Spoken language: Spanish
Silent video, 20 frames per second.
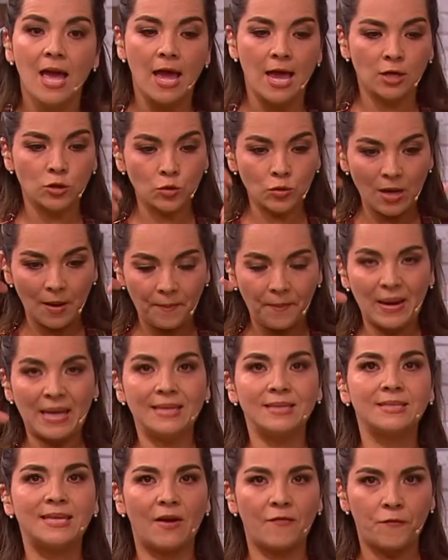Es una
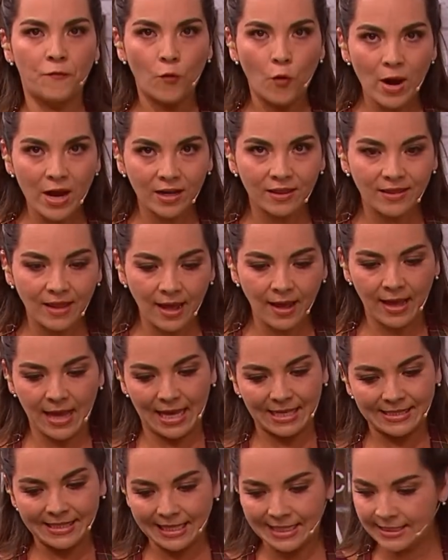prensa fuerte que
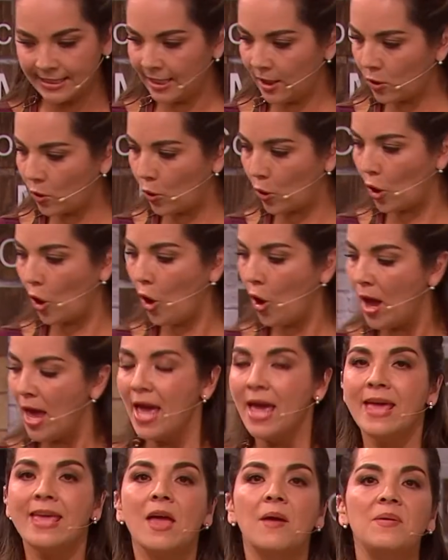hace el círculo
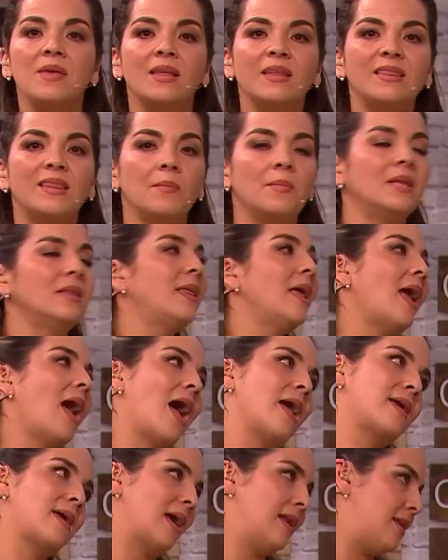y evidentemente
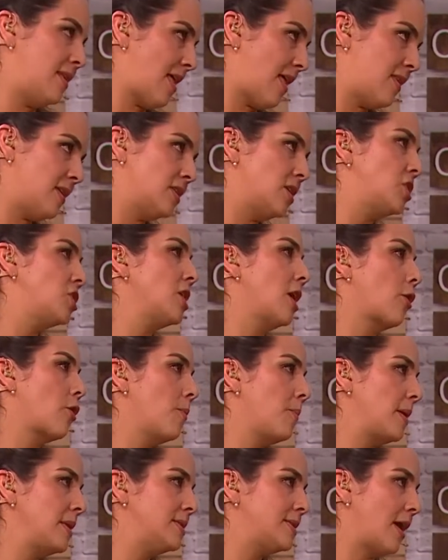hay calidad de charrón
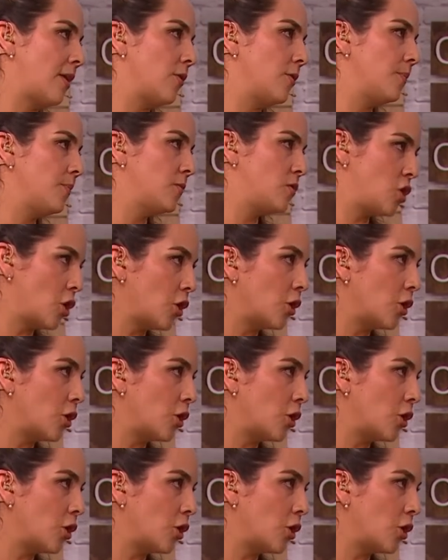prensado. no?